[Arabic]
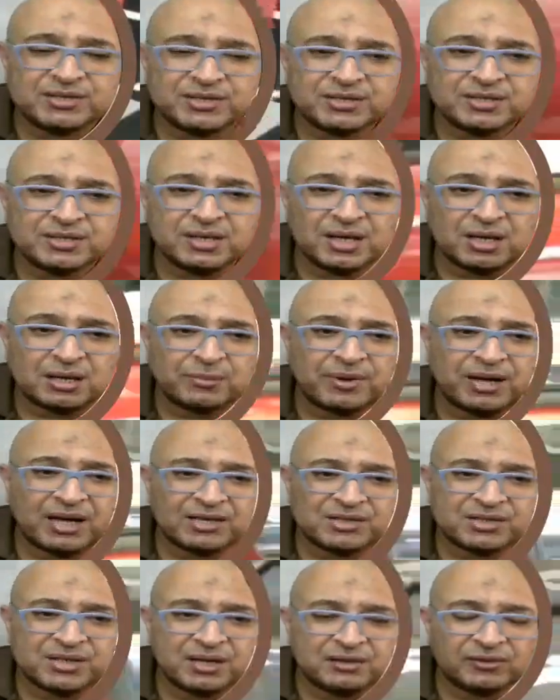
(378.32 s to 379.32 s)
سي سي
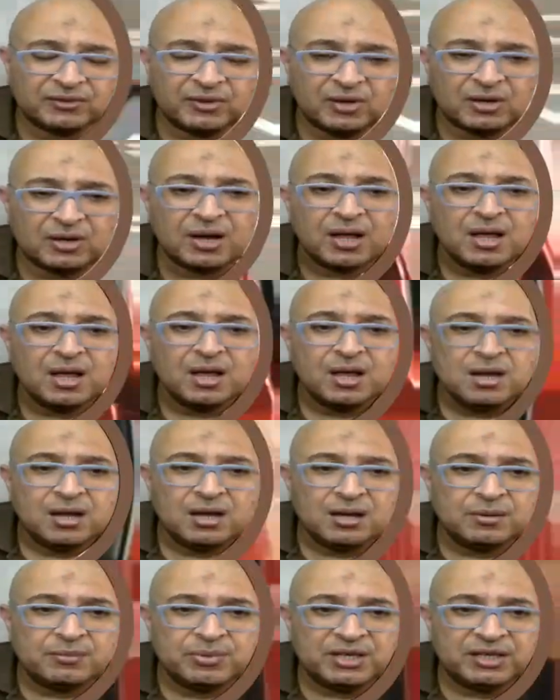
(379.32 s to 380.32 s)
4 سلندر
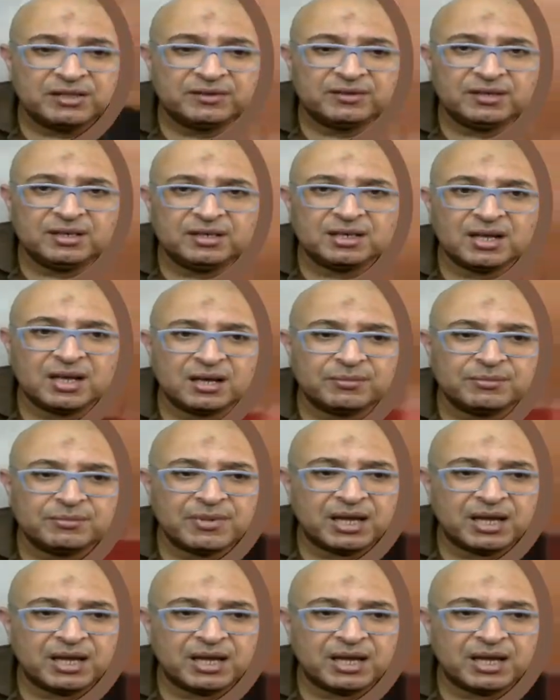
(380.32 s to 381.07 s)
آه، بيدينا